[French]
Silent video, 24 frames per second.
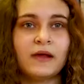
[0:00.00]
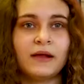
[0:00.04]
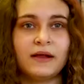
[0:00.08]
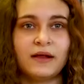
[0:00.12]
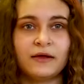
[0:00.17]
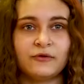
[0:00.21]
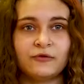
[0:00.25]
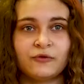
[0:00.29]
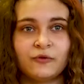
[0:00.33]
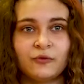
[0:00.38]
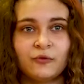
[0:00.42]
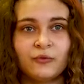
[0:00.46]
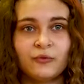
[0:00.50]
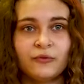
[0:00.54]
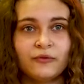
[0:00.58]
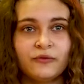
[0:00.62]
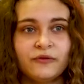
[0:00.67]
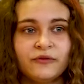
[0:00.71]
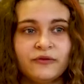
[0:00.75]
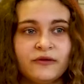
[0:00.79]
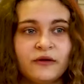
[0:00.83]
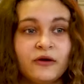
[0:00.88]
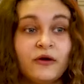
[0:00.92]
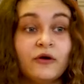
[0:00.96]
La seconde,
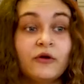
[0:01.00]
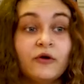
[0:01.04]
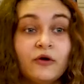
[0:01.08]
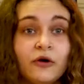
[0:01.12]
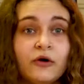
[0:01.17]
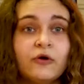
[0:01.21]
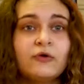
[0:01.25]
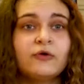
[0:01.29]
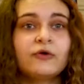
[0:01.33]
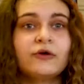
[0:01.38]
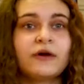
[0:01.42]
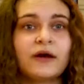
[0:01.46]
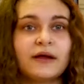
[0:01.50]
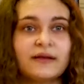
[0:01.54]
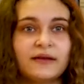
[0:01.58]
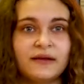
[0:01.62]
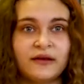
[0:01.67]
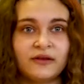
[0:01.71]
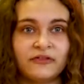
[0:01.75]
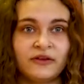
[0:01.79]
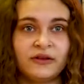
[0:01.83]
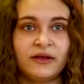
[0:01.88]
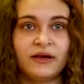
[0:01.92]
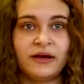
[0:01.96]
c'était encore le cas
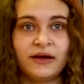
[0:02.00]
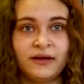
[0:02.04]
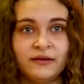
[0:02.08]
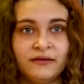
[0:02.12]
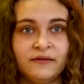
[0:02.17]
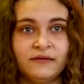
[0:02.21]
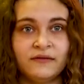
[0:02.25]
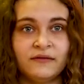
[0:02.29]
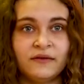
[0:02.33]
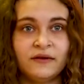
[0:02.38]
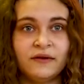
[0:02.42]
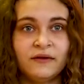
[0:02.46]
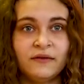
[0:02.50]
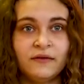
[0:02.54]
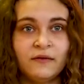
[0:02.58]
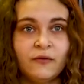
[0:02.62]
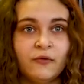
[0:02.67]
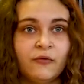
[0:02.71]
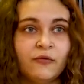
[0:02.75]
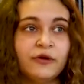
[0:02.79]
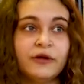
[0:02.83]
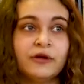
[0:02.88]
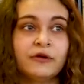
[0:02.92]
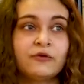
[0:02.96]
très généralisé.
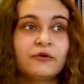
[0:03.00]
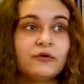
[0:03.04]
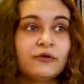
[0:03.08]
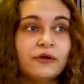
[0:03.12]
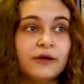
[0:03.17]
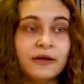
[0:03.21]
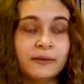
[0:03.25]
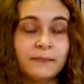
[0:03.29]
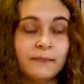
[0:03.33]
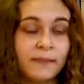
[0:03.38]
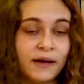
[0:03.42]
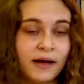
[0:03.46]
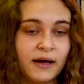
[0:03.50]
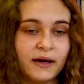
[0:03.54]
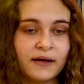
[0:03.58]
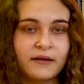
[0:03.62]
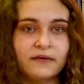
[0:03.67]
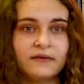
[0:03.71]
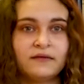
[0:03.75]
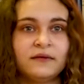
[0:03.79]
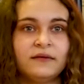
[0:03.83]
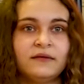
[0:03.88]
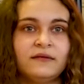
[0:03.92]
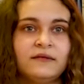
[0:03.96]
On voyait que des
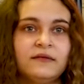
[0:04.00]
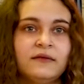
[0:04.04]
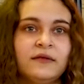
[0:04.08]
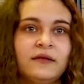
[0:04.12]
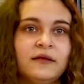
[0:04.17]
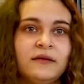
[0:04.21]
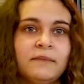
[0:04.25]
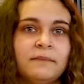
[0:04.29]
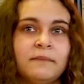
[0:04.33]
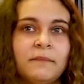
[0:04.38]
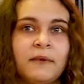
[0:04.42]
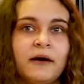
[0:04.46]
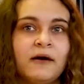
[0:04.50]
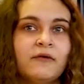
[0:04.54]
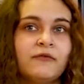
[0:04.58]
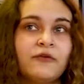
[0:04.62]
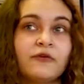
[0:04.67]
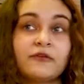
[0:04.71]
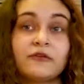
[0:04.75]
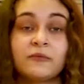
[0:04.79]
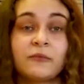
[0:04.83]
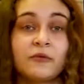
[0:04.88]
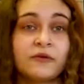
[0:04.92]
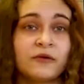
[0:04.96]
bases et c'était pas
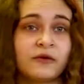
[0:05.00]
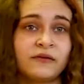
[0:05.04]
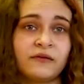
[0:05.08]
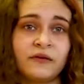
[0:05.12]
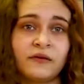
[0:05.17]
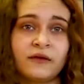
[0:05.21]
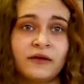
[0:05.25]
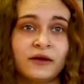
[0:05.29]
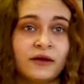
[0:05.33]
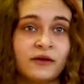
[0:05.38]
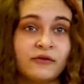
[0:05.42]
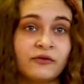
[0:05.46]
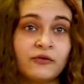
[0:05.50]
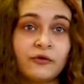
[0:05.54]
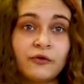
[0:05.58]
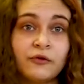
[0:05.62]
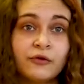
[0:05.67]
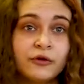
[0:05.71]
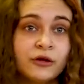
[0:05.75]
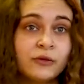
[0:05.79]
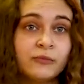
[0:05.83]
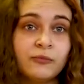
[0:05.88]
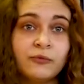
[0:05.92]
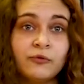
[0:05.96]
forcément très intéressant
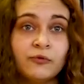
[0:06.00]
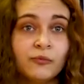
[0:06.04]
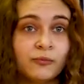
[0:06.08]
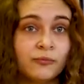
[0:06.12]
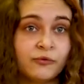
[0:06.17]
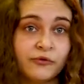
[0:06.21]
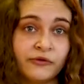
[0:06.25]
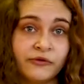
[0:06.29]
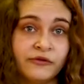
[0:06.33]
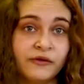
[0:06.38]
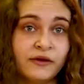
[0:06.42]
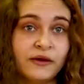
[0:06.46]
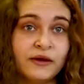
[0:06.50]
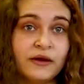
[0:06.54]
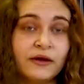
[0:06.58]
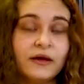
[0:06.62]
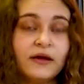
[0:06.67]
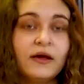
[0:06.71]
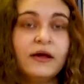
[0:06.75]
au début, on peut se dire.